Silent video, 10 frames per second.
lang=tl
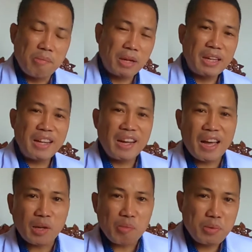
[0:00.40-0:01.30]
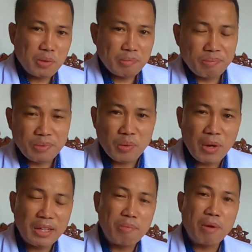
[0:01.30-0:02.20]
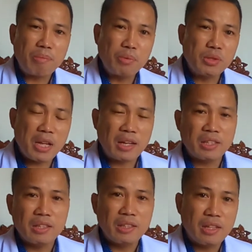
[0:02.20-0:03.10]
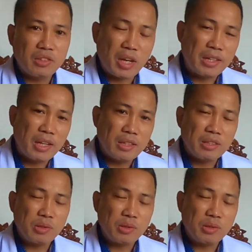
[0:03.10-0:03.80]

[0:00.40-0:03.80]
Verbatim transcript: Magandang araw po. Welcome back po sa aking uh, channel.